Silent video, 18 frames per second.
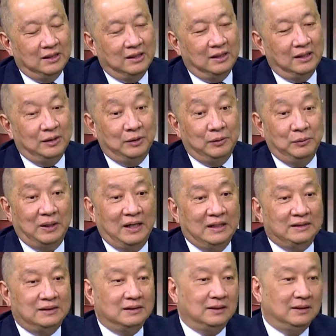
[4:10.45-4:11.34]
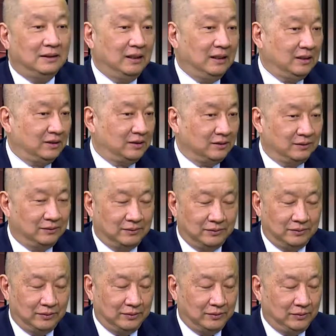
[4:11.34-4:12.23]
呃，我还记得那个时
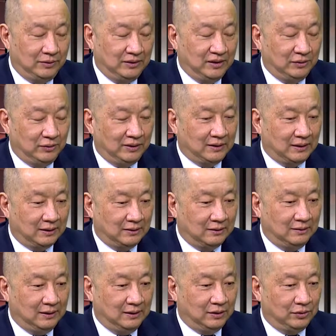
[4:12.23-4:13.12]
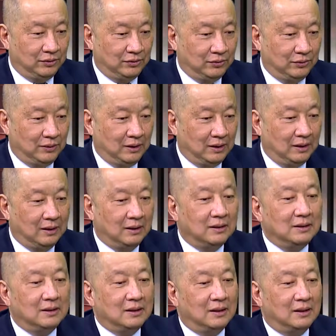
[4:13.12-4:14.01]
候，我记得最早的时候，那个时候说啊，
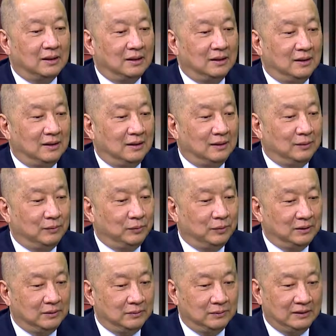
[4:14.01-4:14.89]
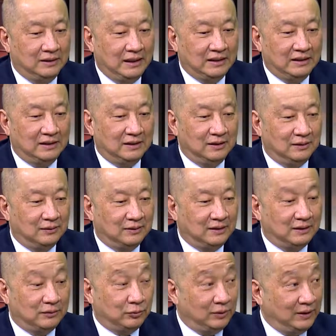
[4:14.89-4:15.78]
呃，我我年轻的时候
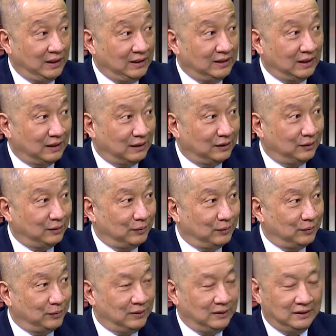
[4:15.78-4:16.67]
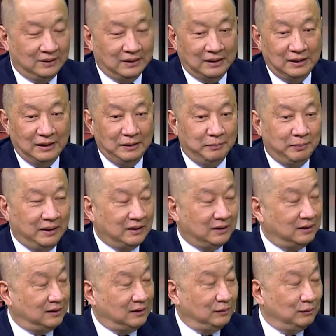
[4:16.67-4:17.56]
就做演讲的时候，我说人的一辈
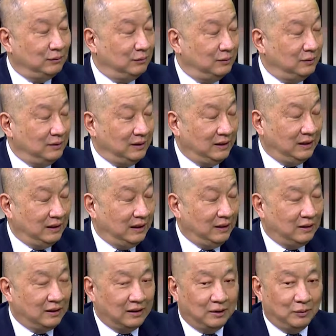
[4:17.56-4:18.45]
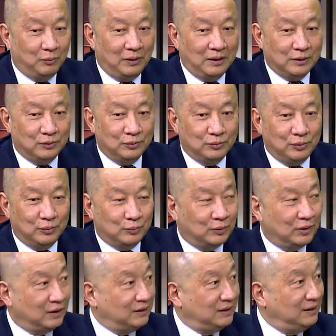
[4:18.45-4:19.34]
子是你可以可能换工作
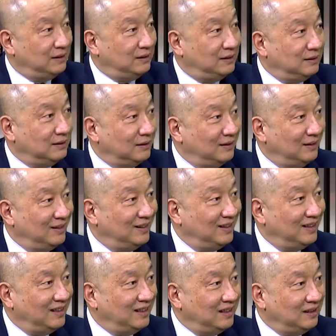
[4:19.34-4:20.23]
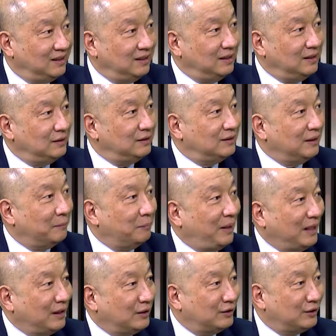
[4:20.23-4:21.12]
五到七次，嗯哼，现在是讲
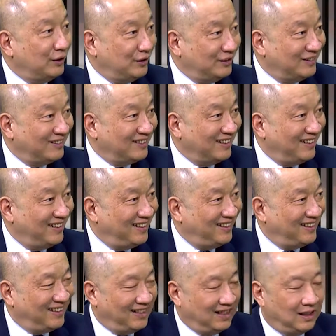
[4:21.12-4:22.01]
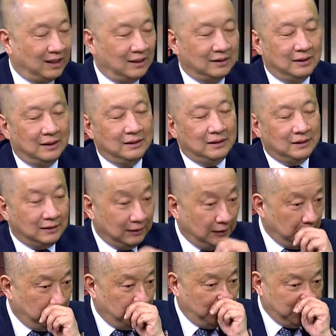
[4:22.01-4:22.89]
八到十二次了，嗯嗯，啊，那你
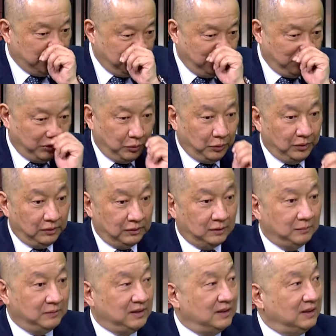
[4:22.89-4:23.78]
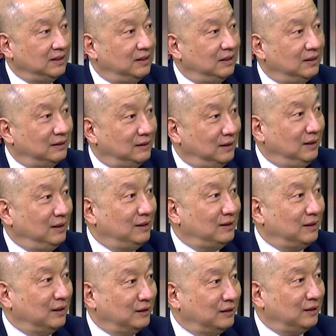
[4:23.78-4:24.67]
换工作或有什么情形呢？第一个
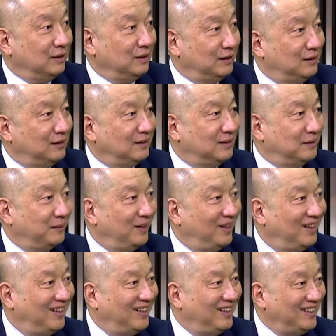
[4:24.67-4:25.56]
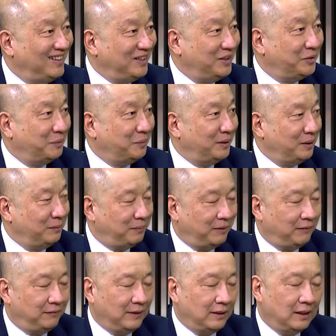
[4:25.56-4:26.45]
想要省的是什么？人寿保险
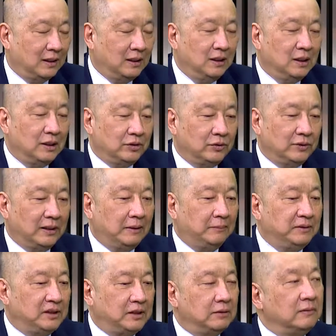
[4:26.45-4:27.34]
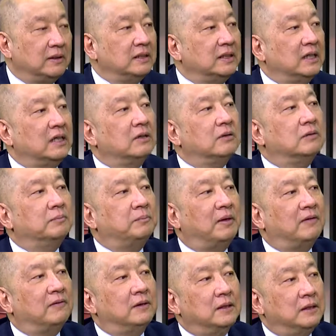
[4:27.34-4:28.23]
保费了，所以他们希望能够
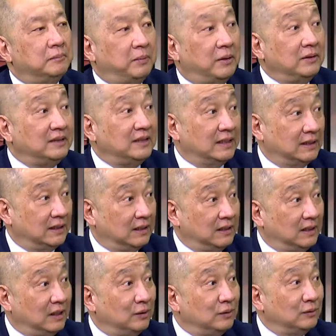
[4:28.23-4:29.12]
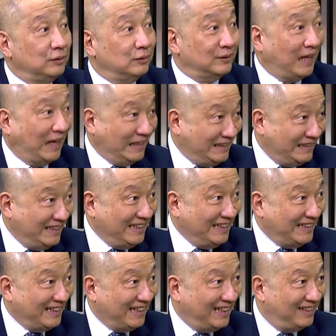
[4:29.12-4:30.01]
保保险呢，能够有弹性
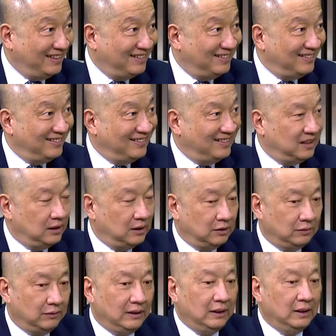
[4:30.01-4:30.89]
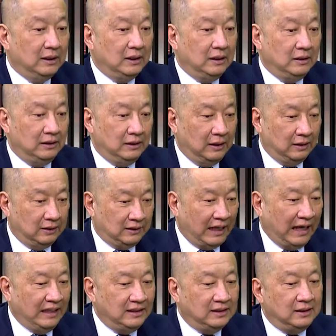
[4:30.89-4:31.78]
一点。嗯哼。所以能
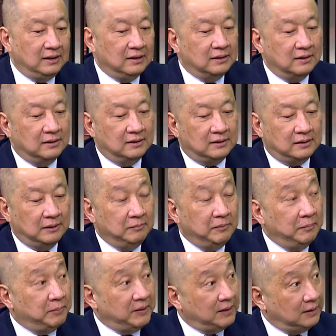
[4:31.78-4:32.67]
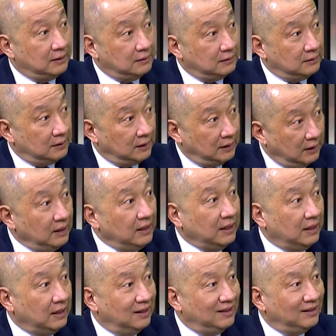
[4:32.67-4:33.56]
弹性，成本比较合
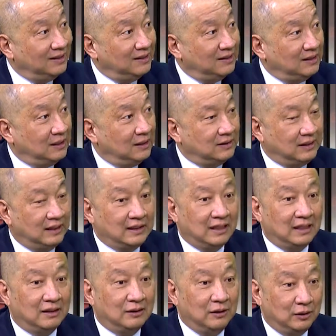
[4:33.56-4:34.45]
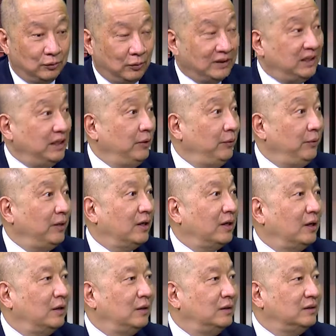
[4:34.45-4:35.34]
理，然后再加上短期利率
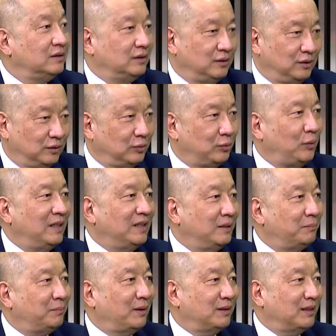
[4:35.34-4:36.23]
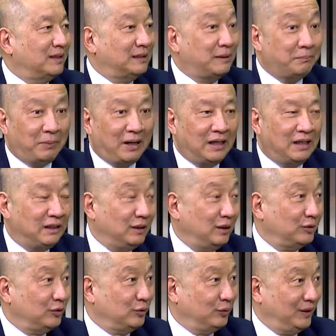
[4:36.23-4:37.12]
高，这就是万能保单在八零
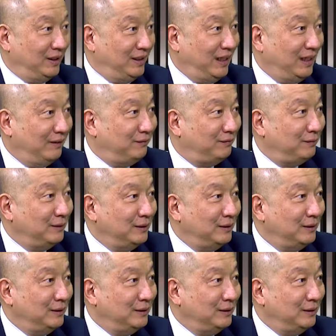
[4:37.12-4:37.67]
到九零年的，